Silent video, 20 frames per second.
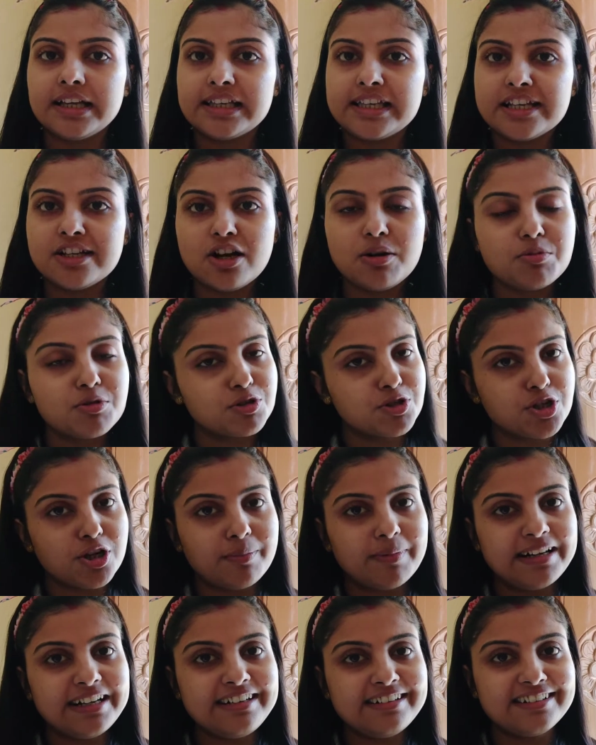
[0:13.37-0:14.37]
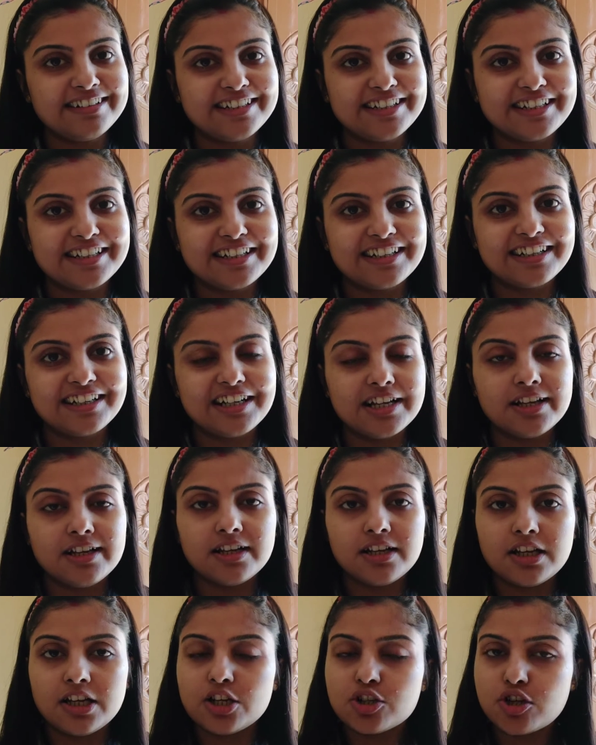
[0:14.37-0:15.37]
কী খবর সবাই
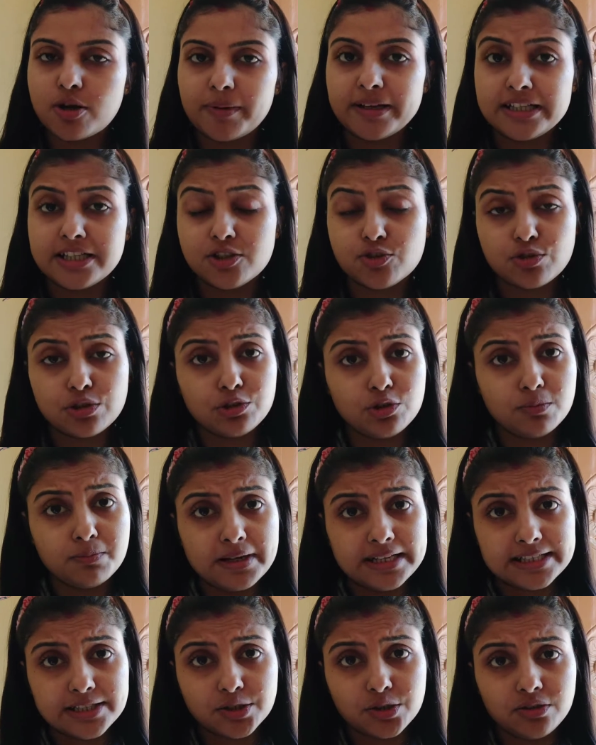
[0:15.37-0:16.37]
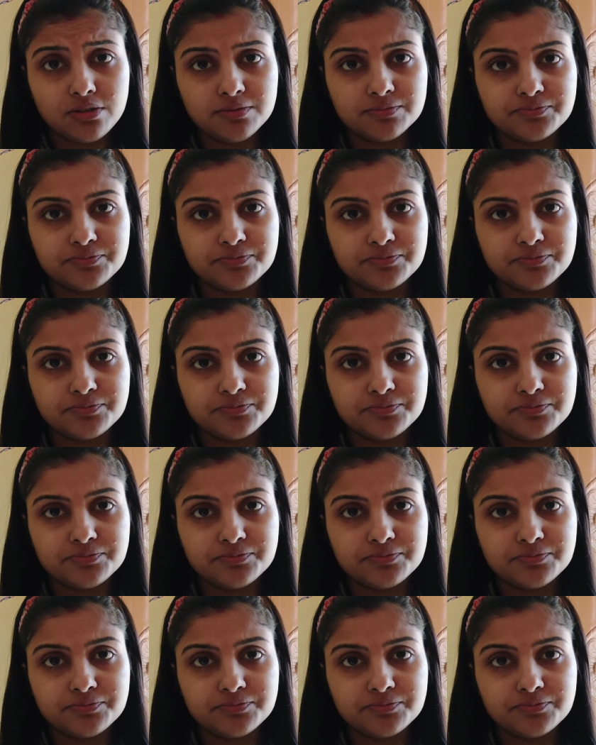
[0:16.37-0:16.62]
সবাই নিশ্চয়ই খুব ব্যস্ত